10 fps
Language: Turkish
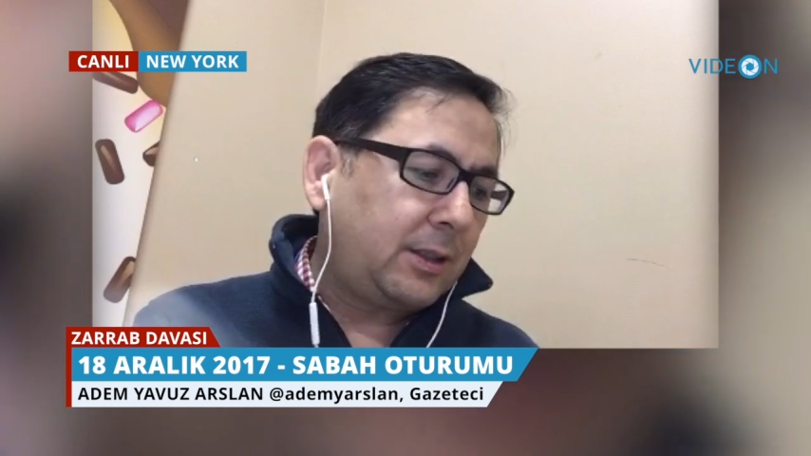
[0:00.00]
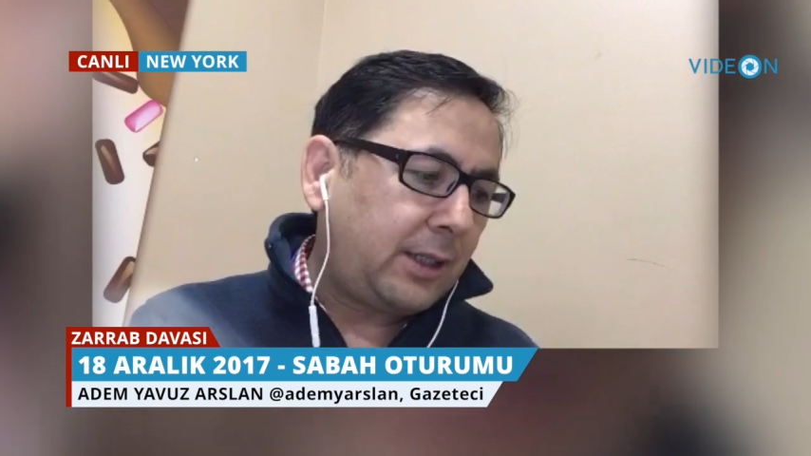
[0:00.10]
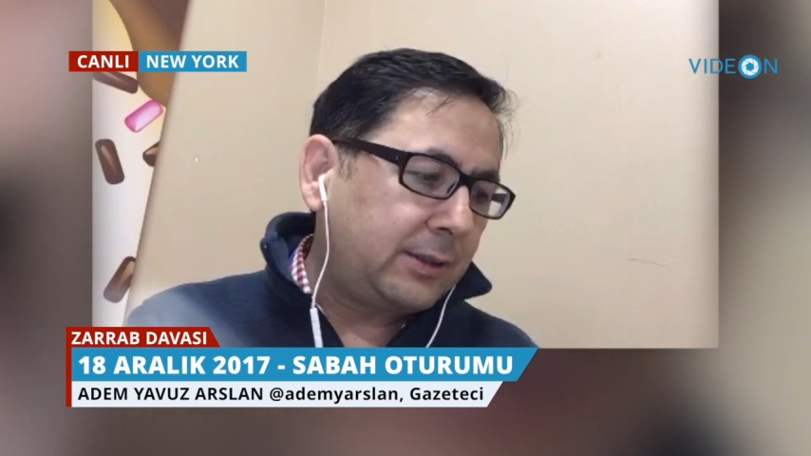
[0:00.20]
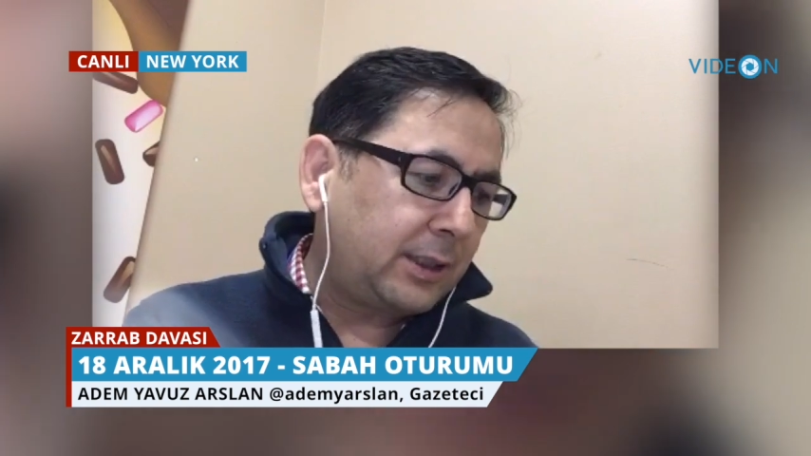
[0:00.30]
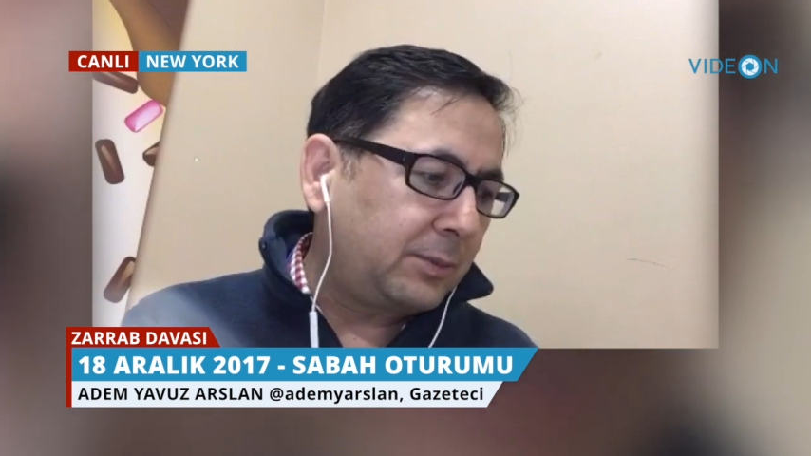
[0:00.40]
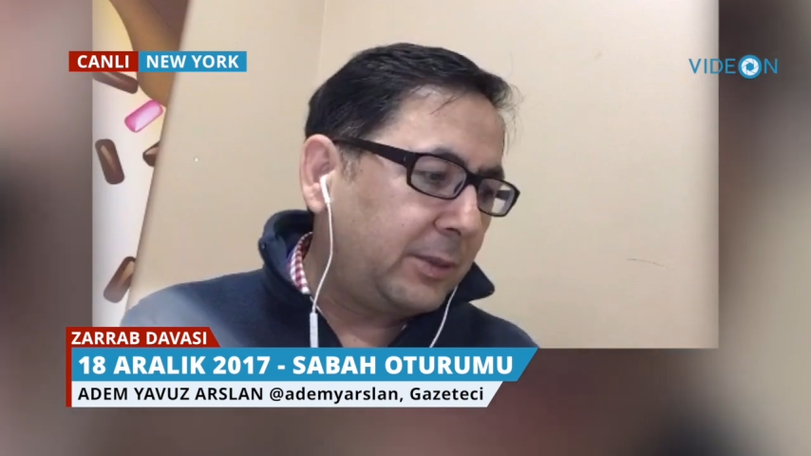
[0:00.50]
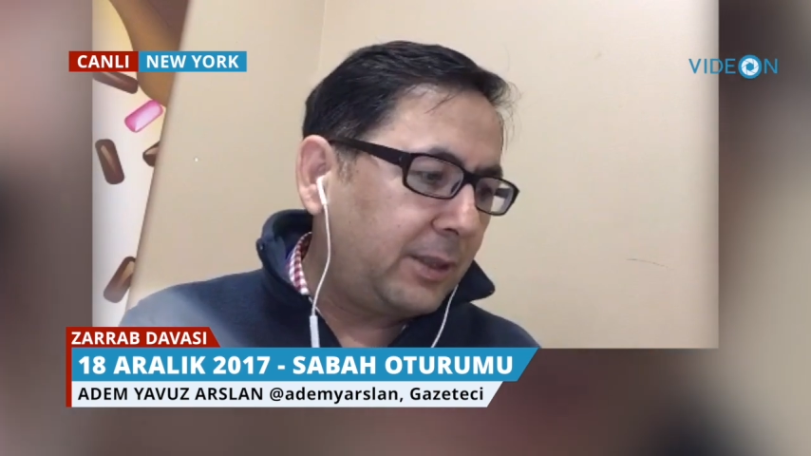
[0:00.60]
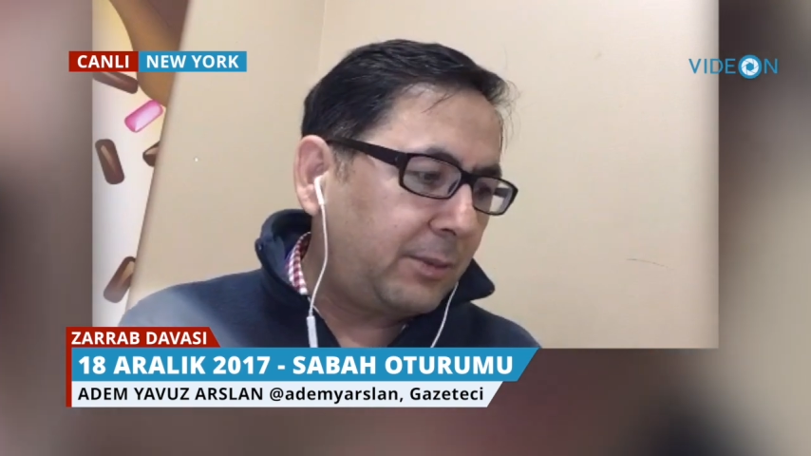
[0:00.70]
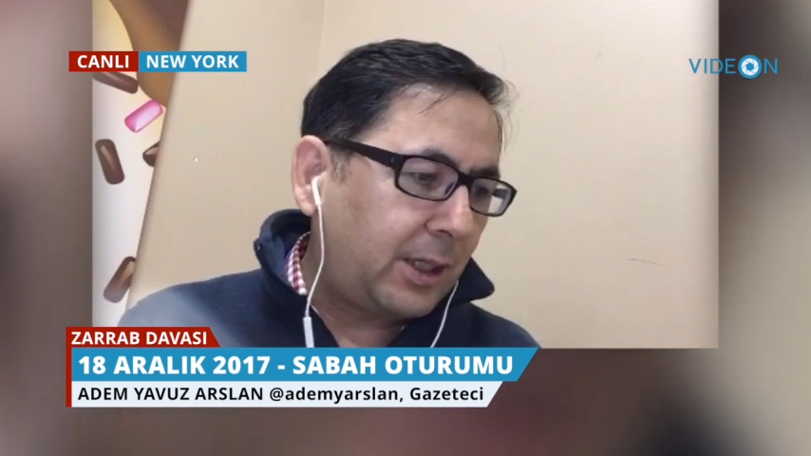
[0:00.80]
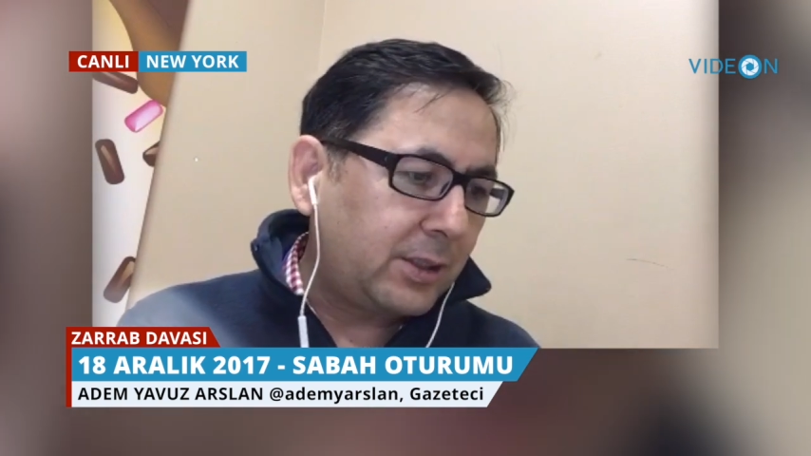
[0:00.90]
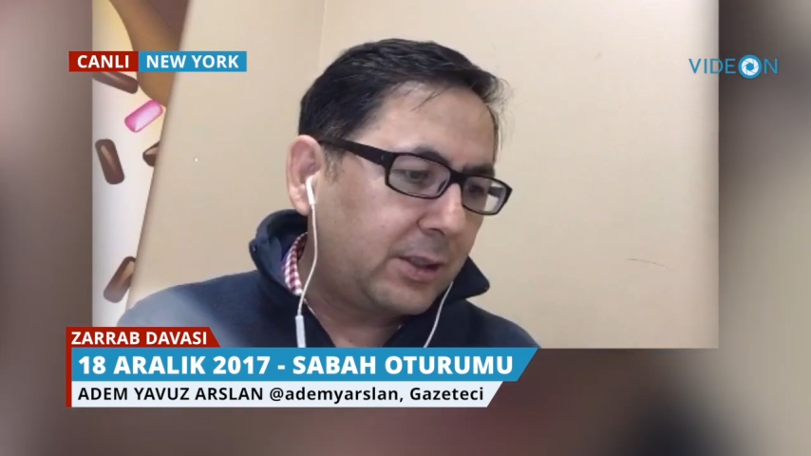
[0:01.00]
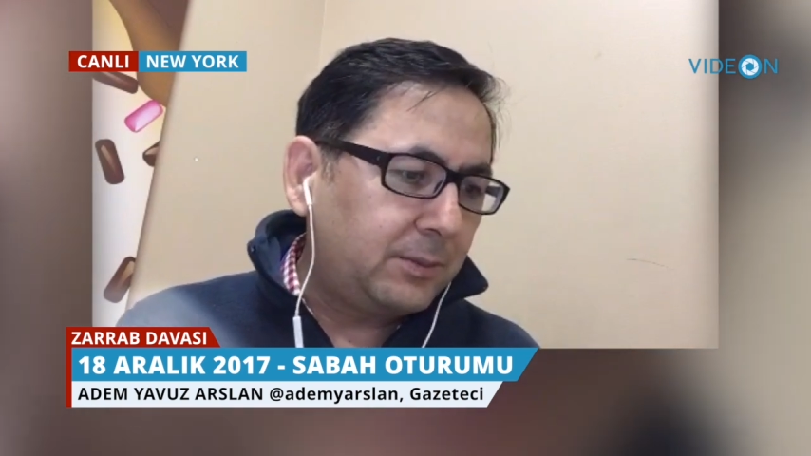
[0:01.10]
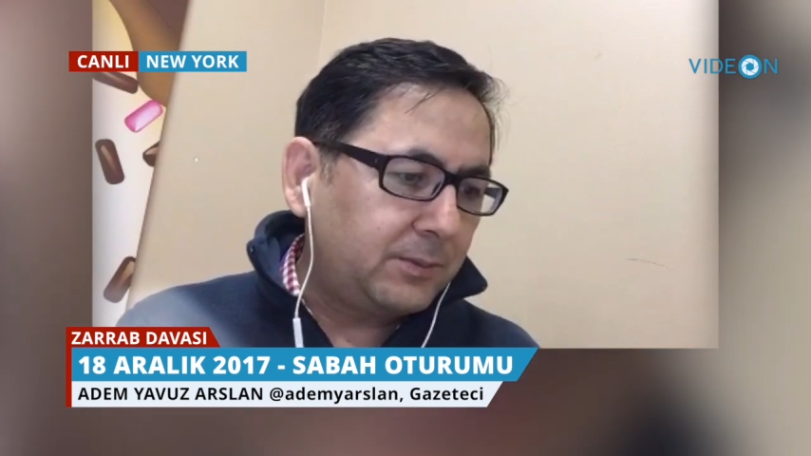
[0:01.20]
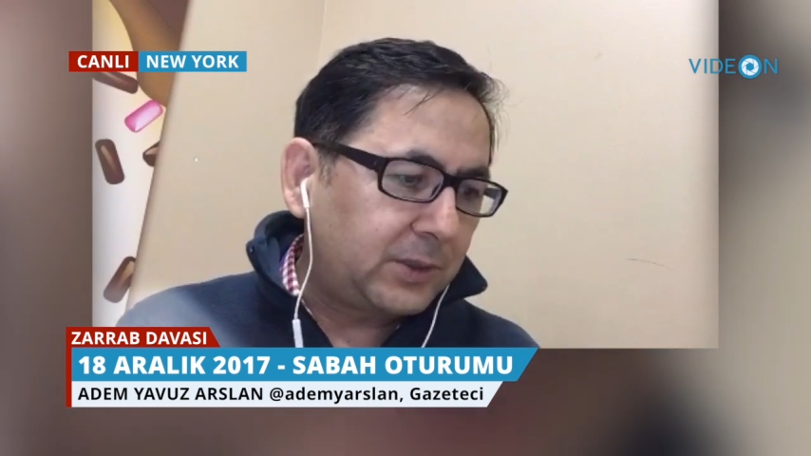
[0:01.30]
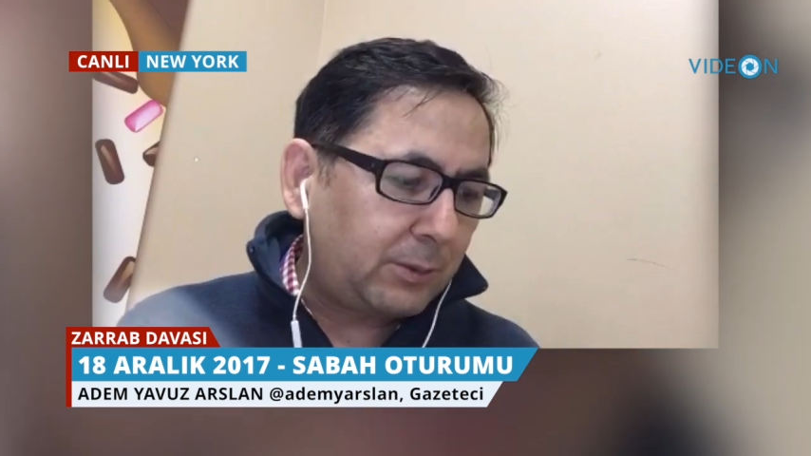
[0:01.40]
anlatmaya
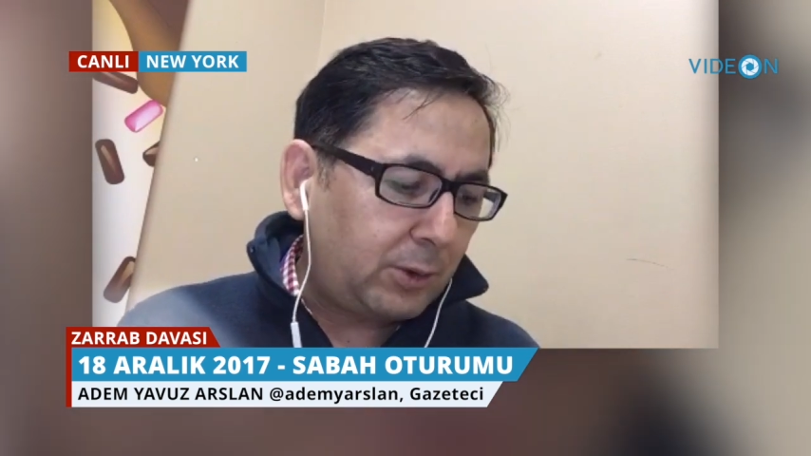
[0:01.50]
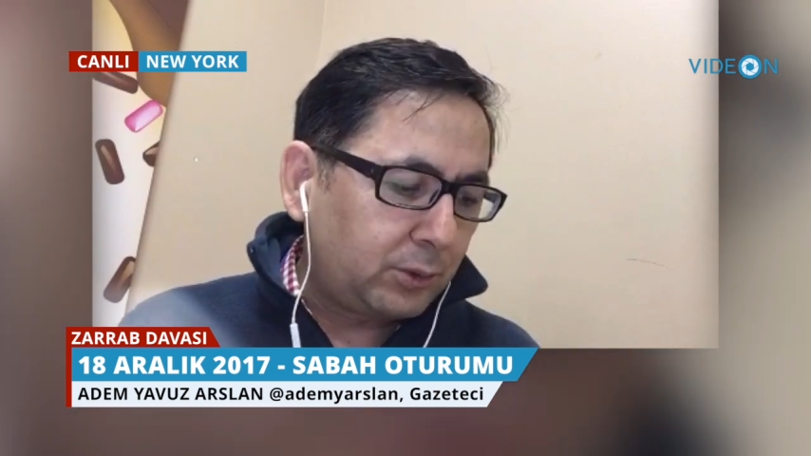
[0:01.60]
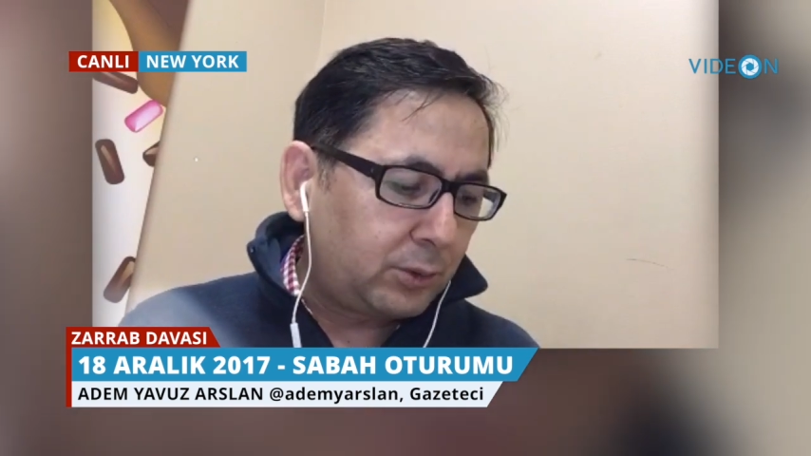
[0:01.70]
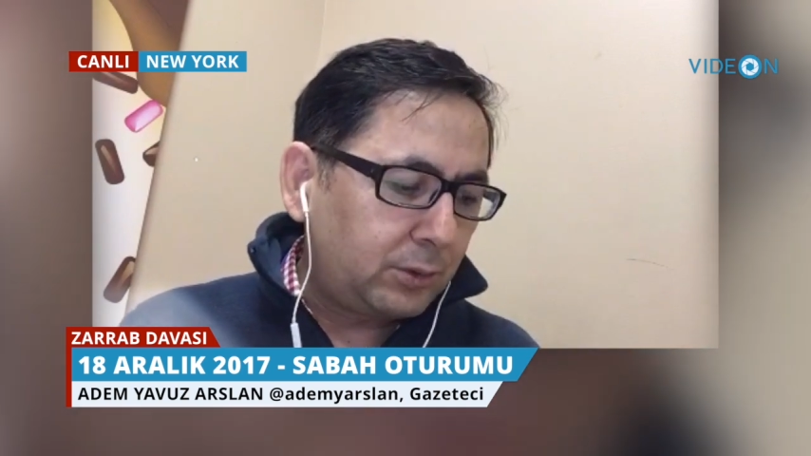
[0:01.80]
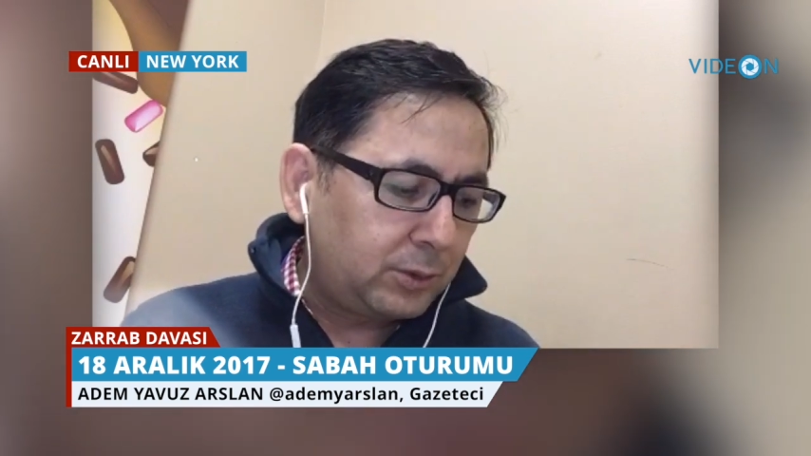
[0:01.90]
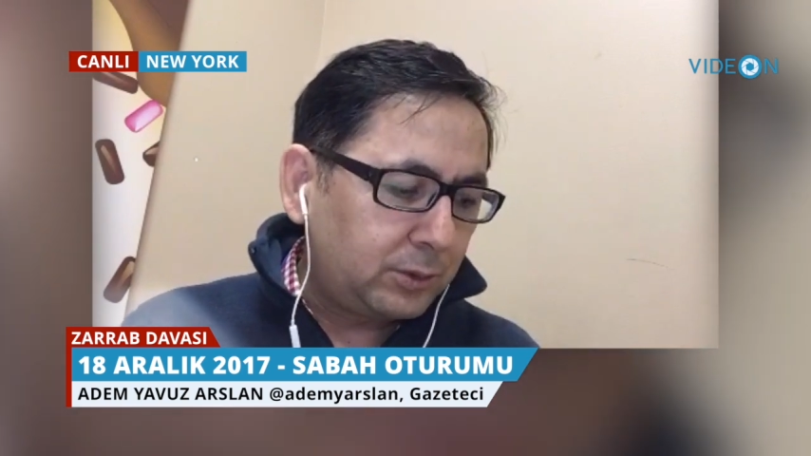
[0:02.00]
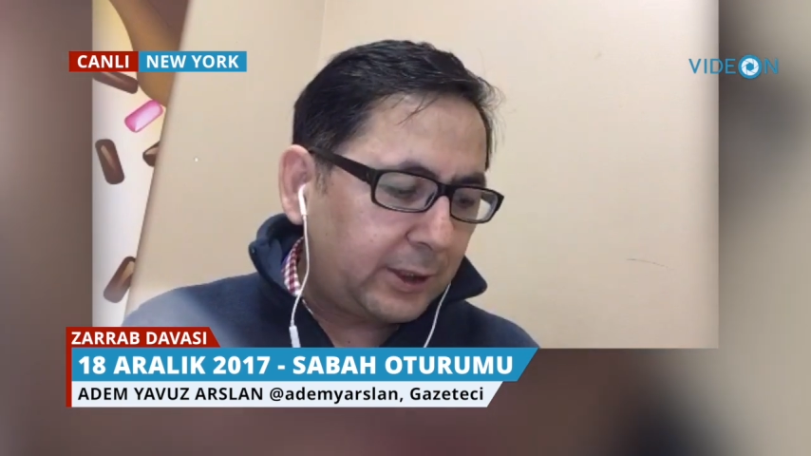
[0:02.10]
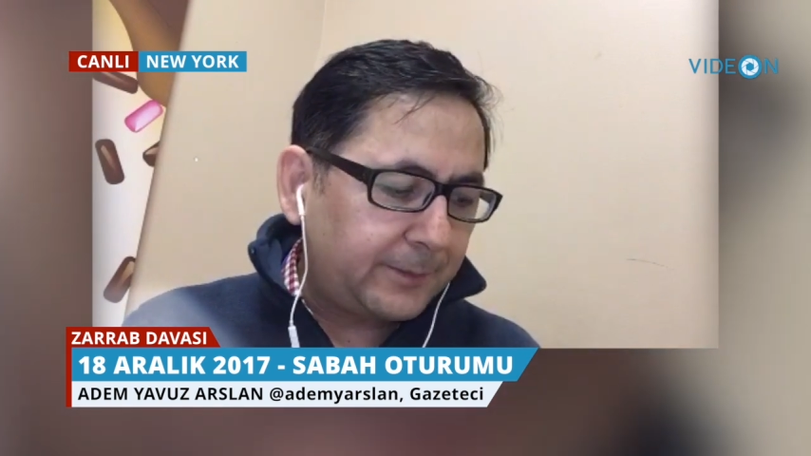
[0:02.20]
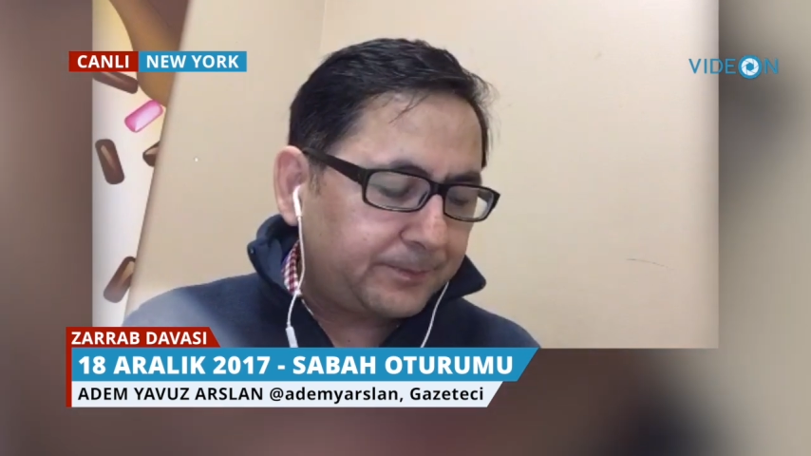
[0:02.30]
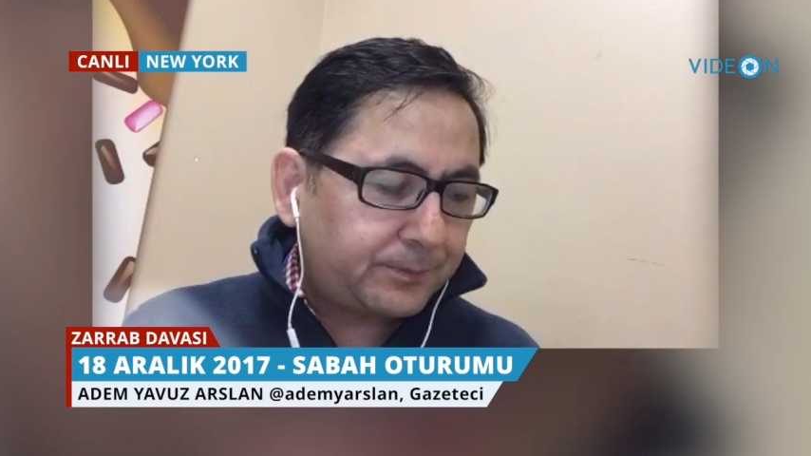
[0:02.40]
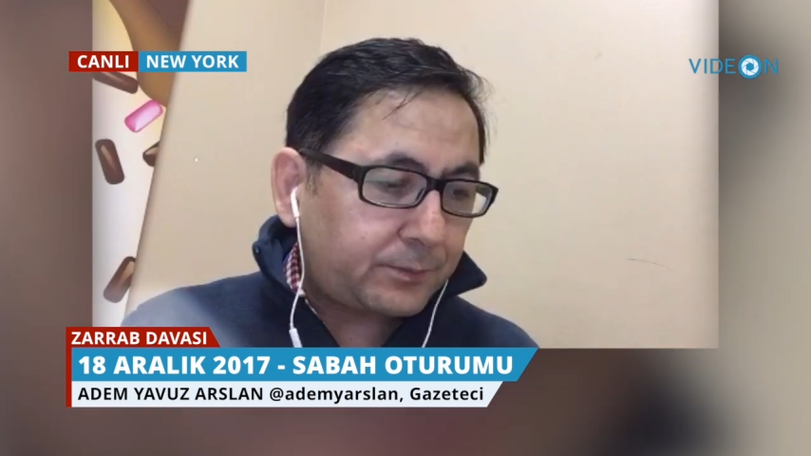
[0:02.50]
başlayayım. Sabah oturumunda